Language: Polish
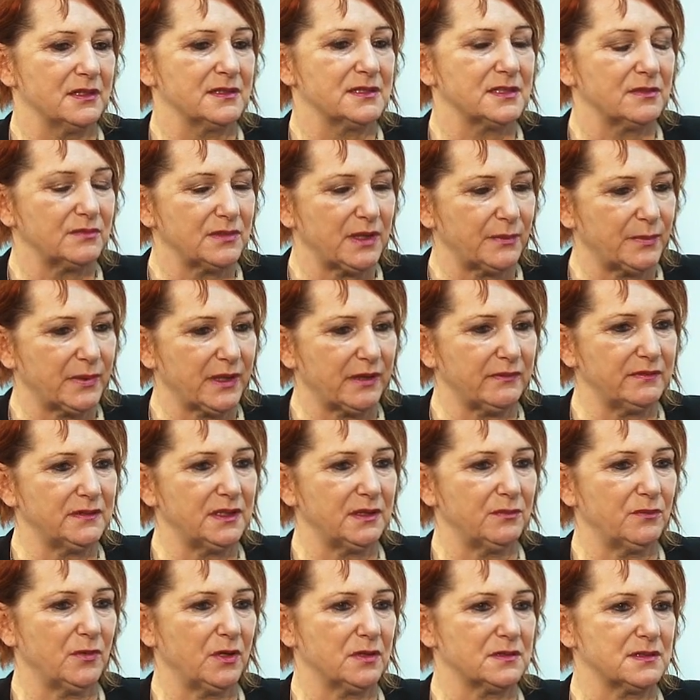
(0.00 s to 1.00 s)
są
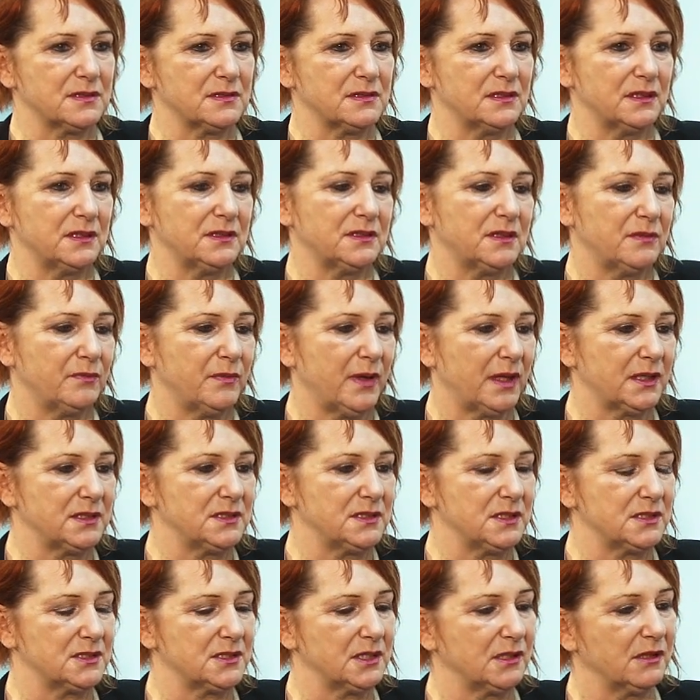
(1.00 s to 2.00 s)
naprawdę mocne i tym
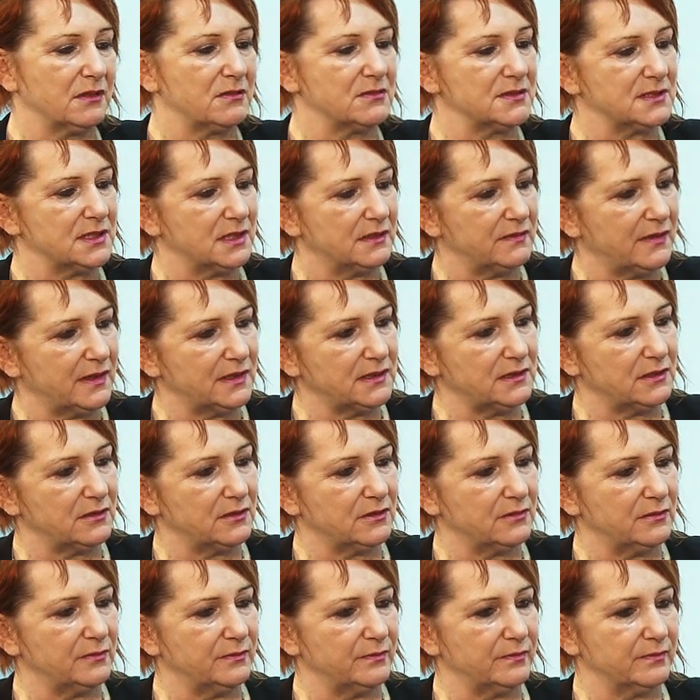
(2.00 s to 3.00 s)
bardziej, że
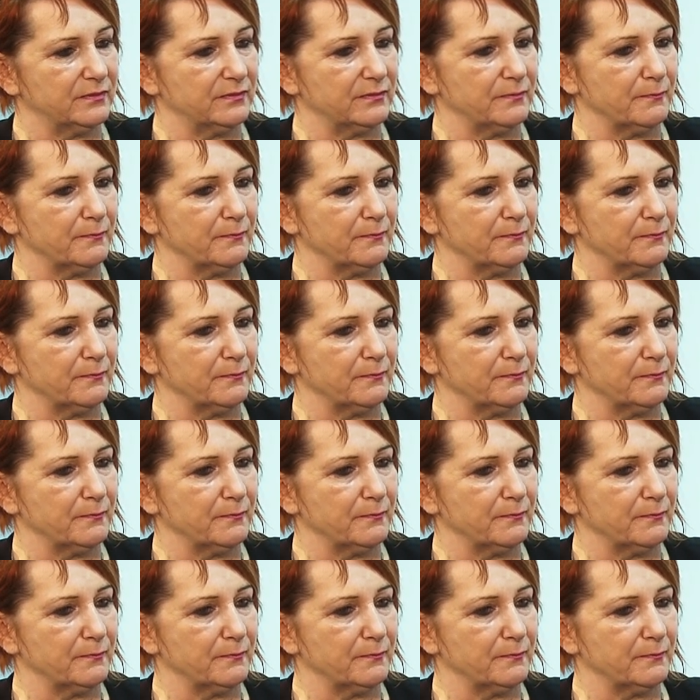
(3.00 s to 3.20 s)
konserwator mm,